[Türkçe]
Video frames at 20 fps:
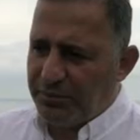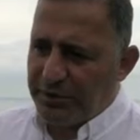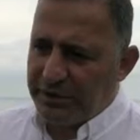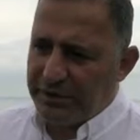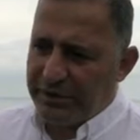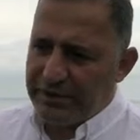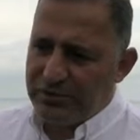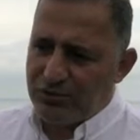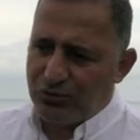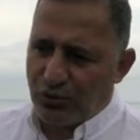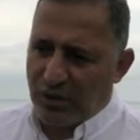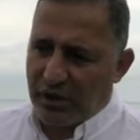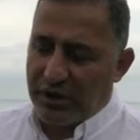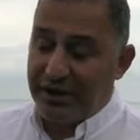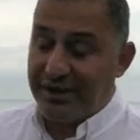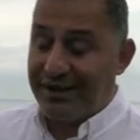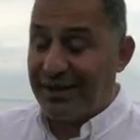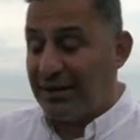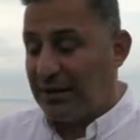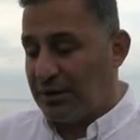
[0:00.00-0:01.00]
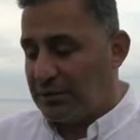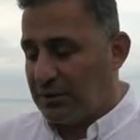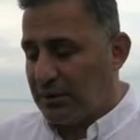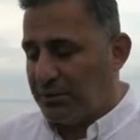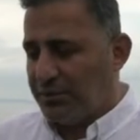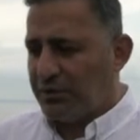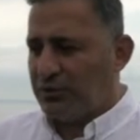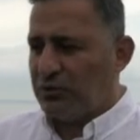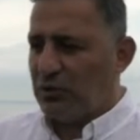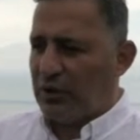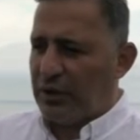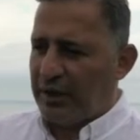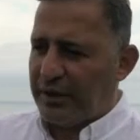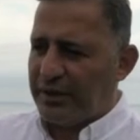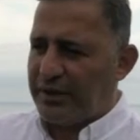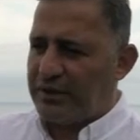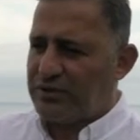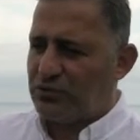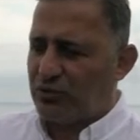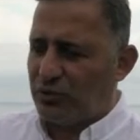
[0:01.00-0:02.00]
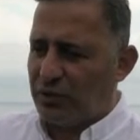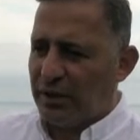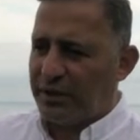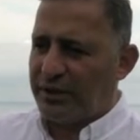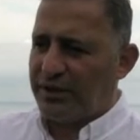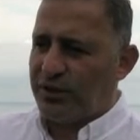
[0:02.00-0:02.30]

bir restoran, iki katlı bir döner restoran,